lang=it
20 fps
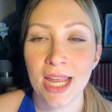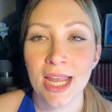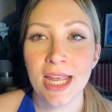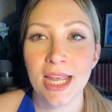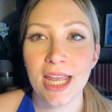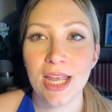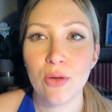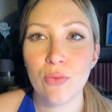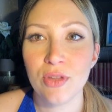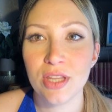
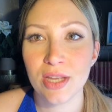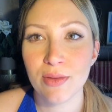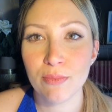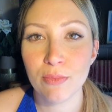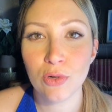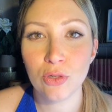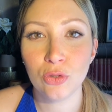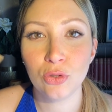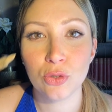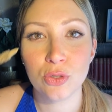e quindi è
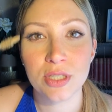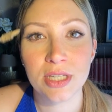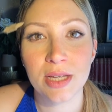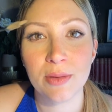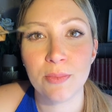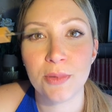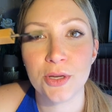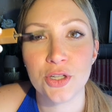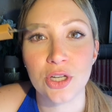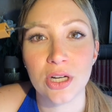molto
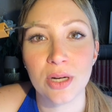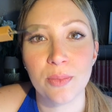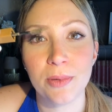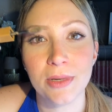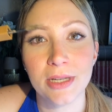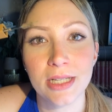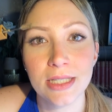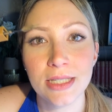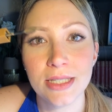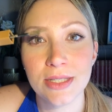semplice
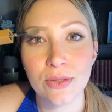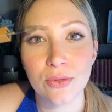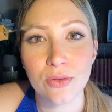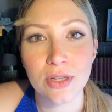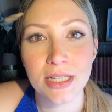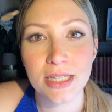l'applicazione,